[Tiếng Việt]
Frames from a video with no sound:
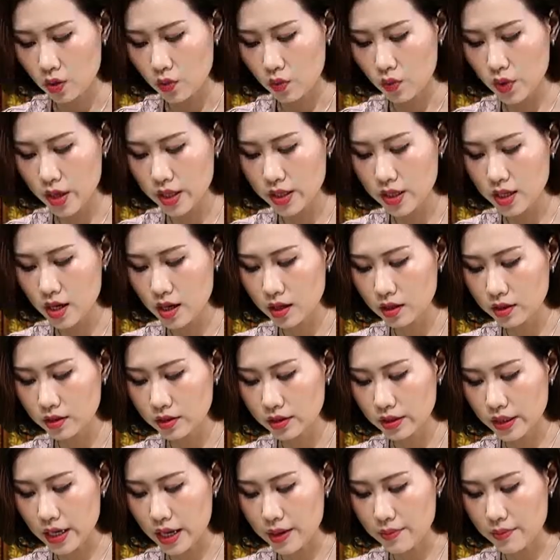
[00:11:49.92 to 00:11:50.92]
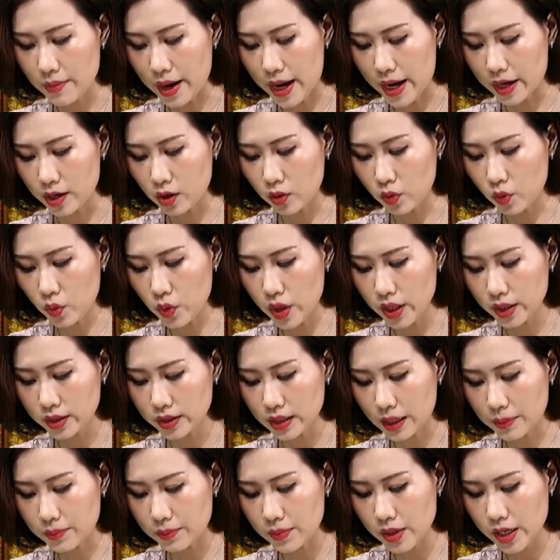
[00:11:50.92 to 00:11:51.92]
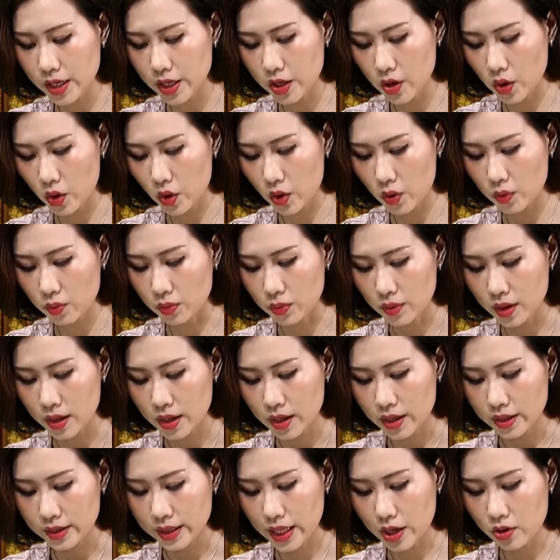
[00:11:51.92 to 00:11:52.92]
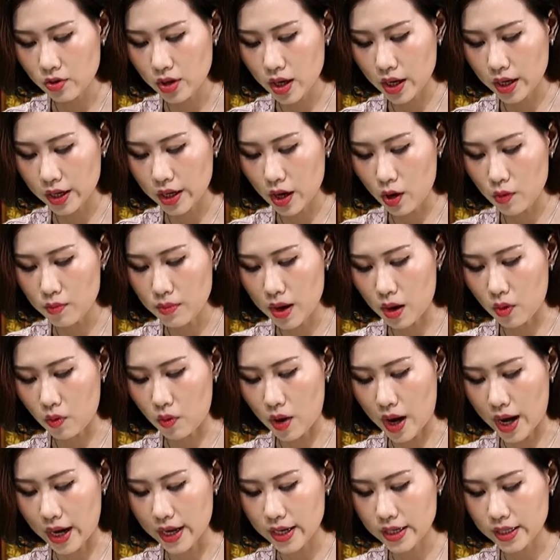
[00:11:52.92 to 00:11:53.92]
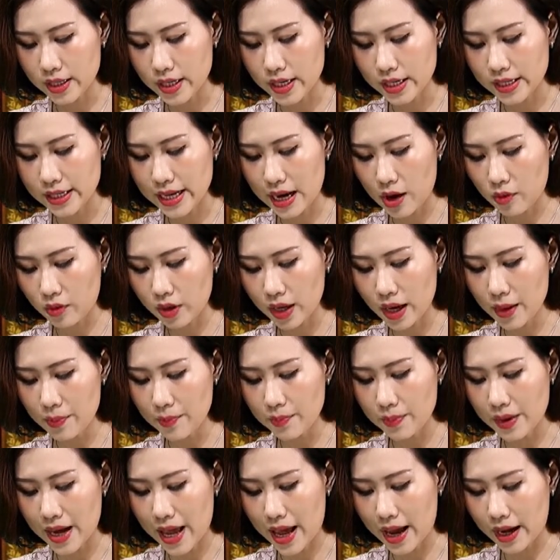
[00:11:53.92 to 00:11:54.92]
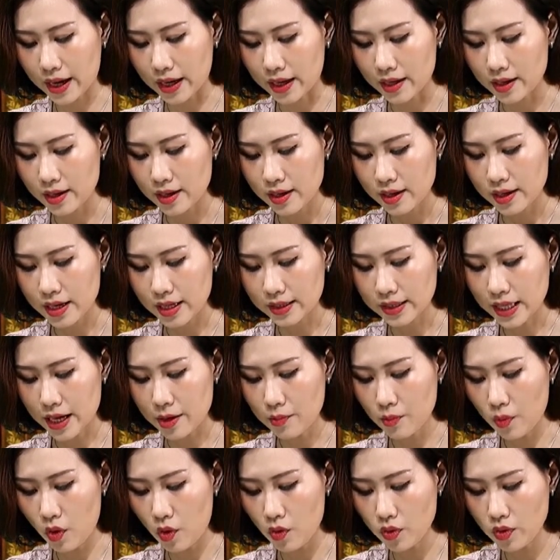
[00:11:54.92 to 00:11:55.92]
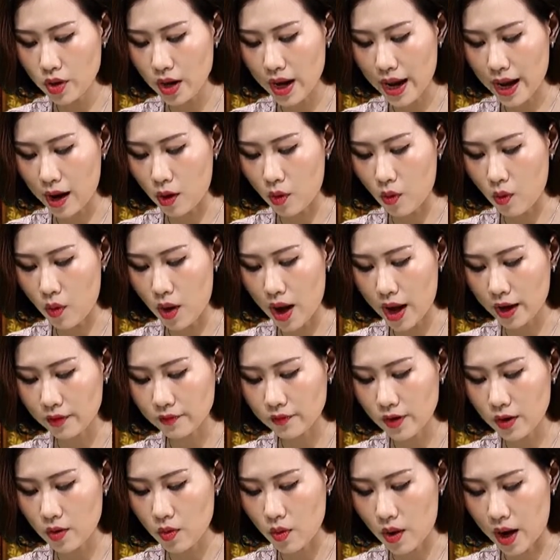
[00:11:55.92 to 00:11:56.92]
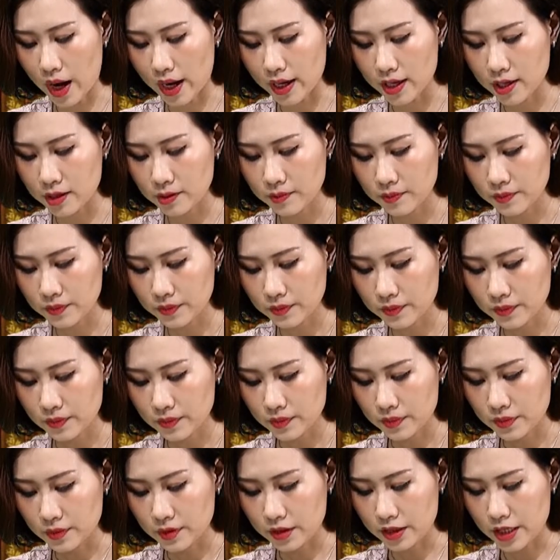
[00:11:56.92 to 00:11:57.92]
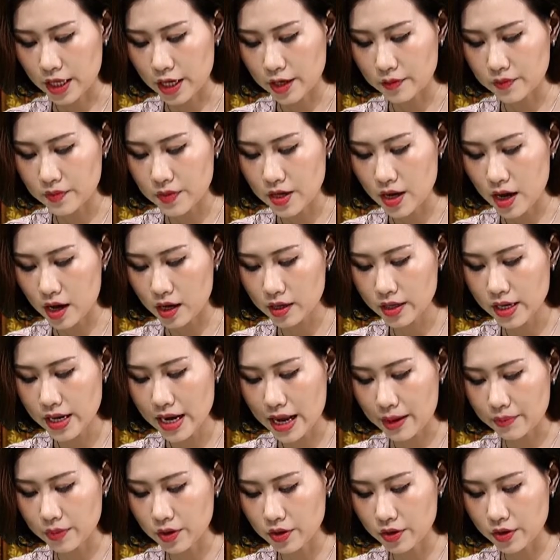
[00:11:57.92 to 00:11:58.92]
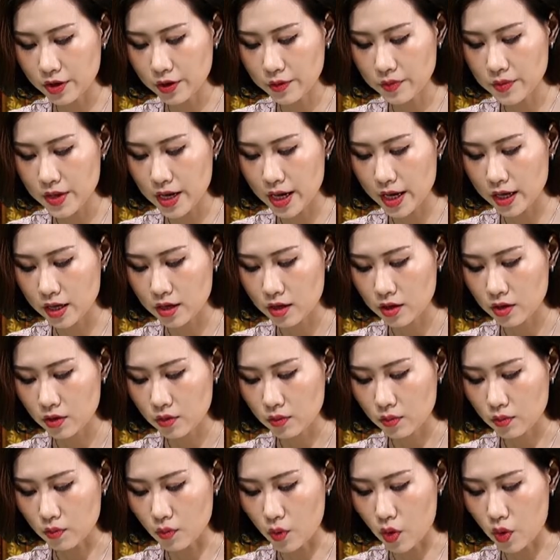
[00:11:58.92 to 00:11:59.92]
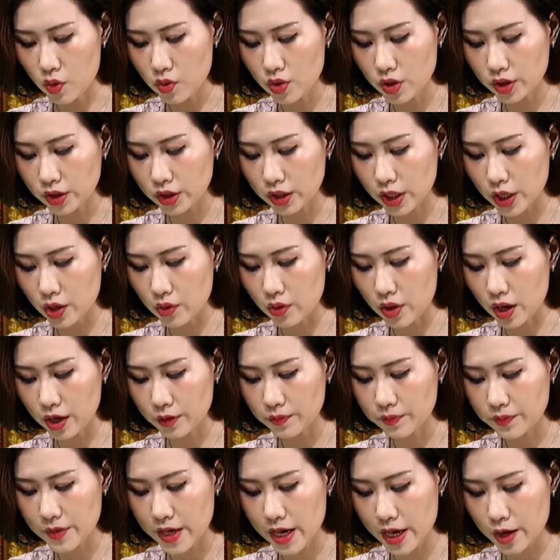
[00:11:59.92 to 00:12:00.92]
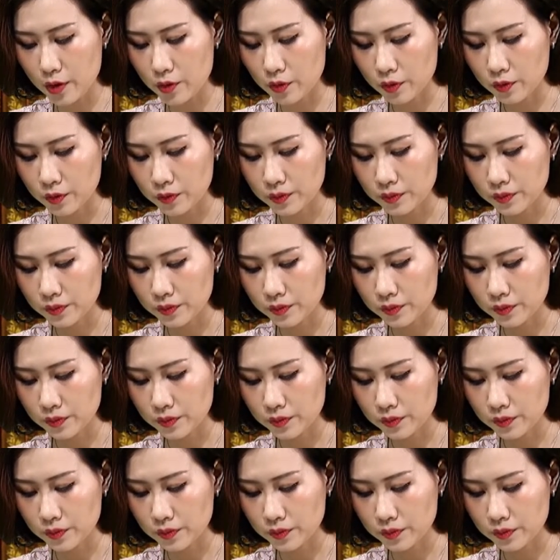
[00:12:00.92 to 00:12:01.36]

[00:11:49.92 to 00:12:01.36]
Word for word: Nguyên nhân để mẹ nó quyết tâm ly hôn, theo lời ông bà ngoại đi rao khắp làng là tại bố nó ăn hoang phá hoại. Tiền vợ đi làm gửi về, bố nó tiêu hết gieo.